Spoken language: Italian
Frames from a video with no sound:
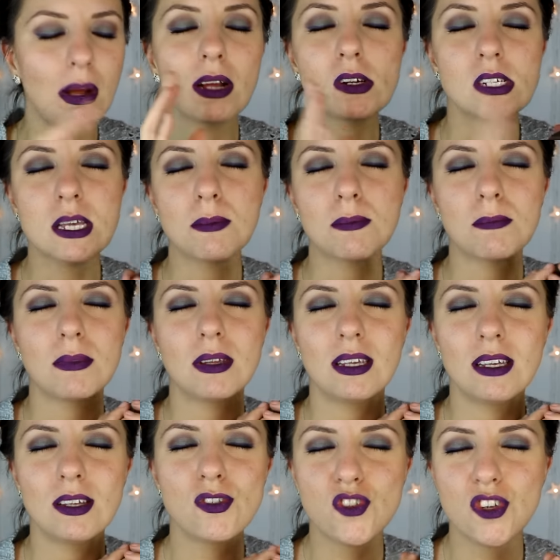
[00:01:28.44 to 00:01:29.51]
ma la cosa
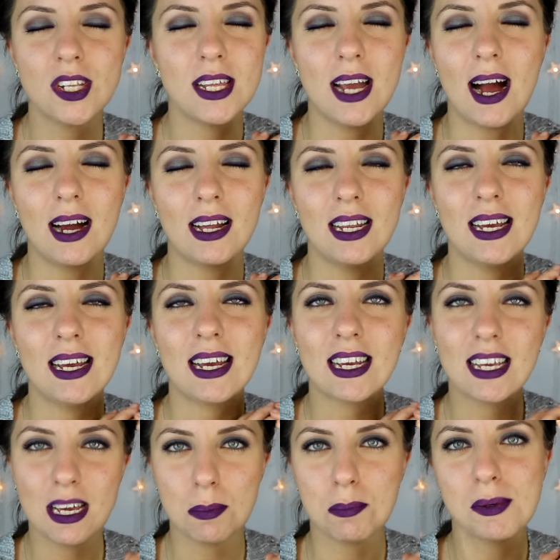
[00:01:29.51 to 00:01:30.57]
il geniale
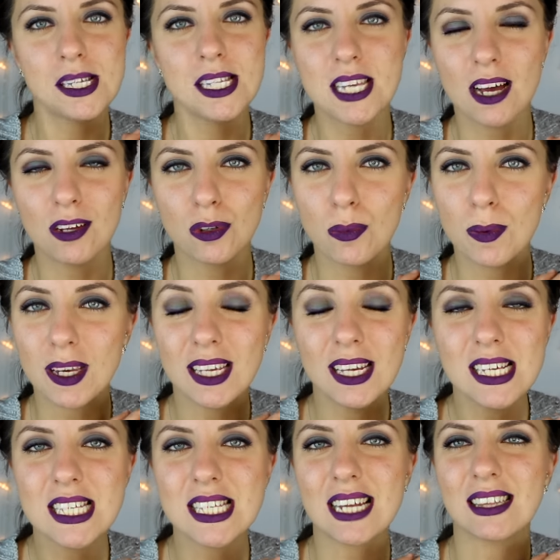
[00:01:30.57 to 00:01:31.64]
è che è pensato per
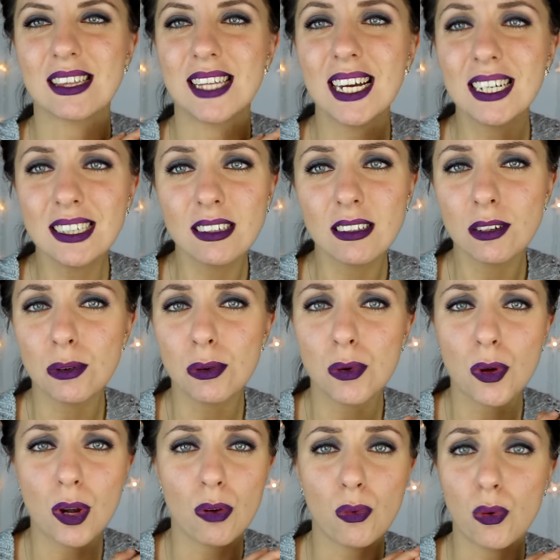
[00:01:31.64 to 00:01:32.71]
chi sta tante
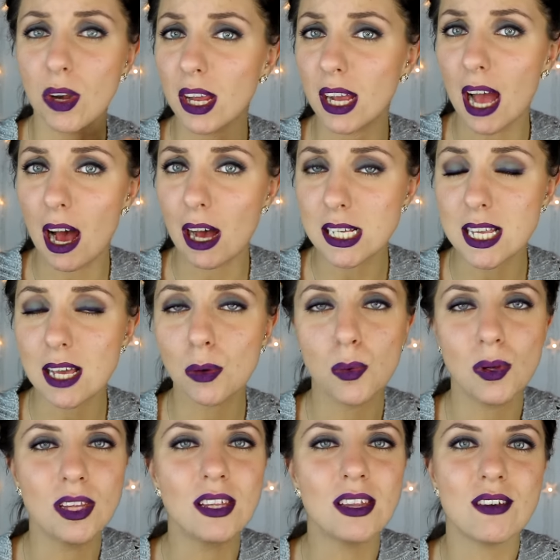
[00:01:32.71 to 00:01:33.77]
ore fuori casa e
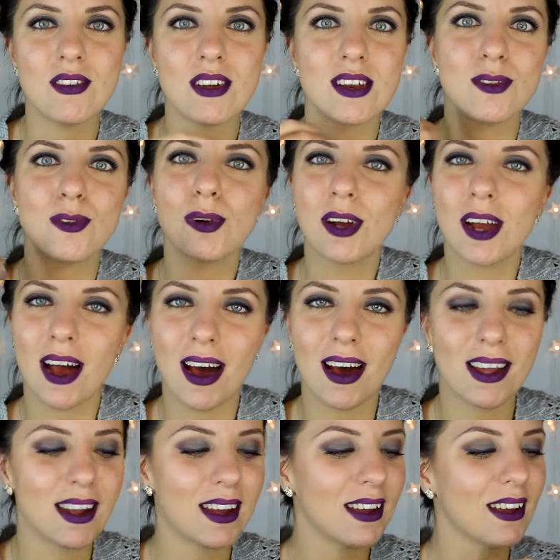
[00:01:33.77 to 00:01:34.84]
quindi deve
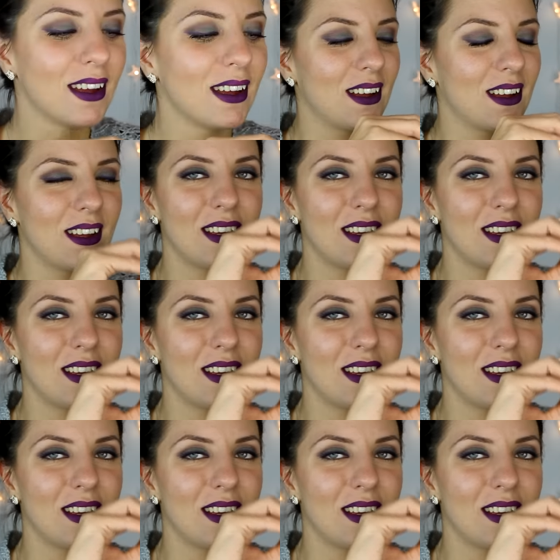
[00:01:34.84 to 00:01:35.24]
ritoccare